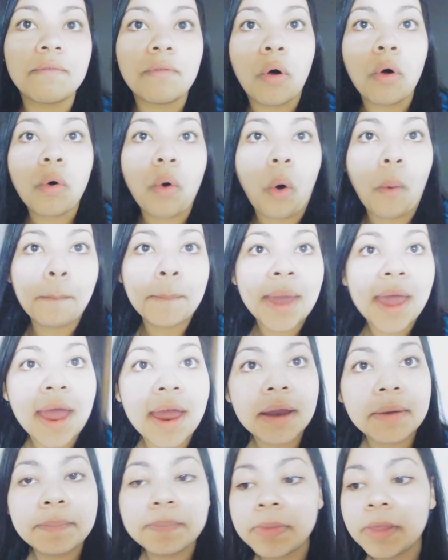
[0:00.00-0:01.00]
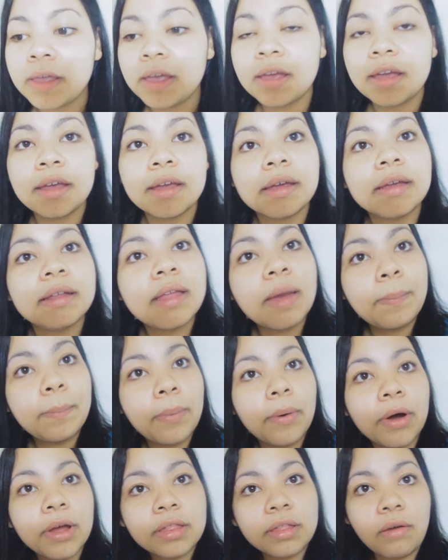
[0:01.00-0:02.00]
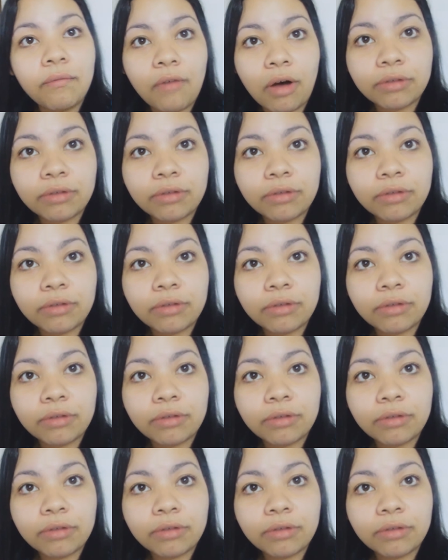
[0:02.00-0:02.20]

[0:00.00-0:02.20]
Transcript: vou comer e depois eu